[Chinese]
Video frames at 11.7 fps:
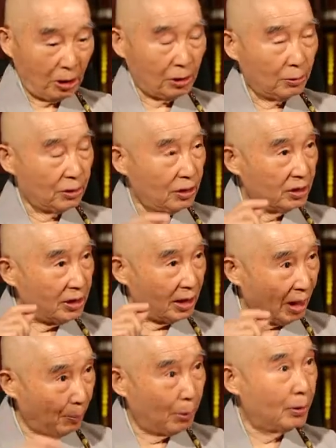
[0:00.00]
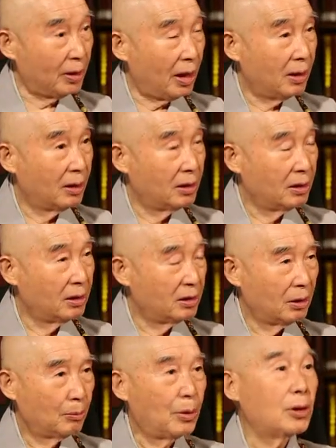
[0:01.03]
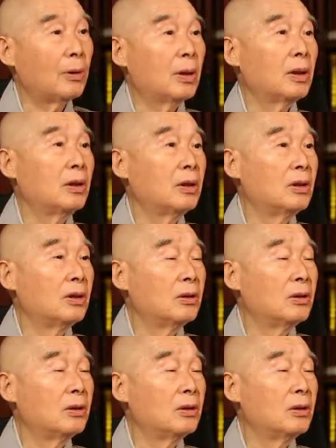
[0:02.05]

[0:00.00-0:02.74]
这个东西再打破它，没有了，